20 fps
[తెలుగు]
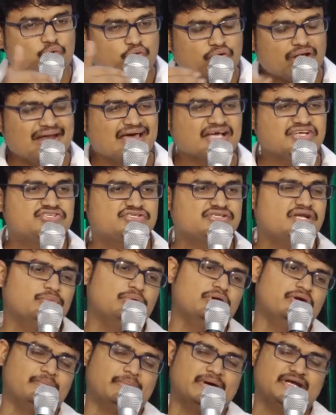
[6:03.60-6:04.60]

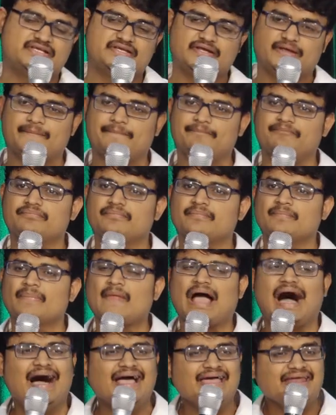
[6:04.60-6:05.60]
గుణలక్షణములను బట్టి
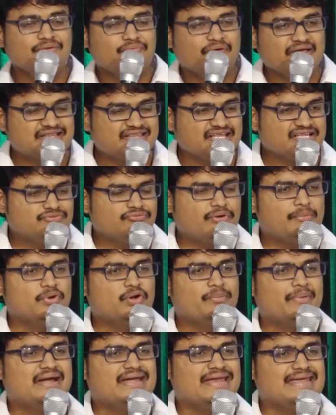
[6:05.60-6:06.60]
ఆయన
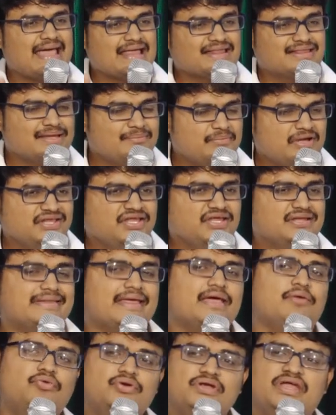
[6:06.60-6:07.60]
వ్యక్తిత్వమును బట్టి ఎంతమంది
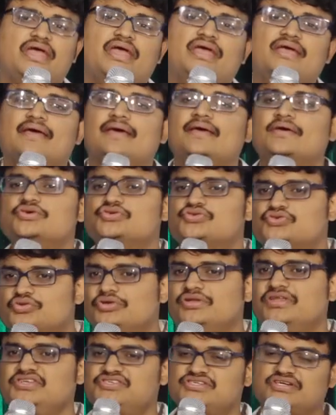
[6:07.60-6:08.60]
దేవుణ్ణి
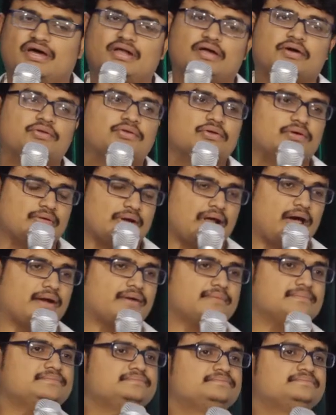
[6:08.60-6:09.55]
స్థుతించగలుగుతూ ఉన్నారు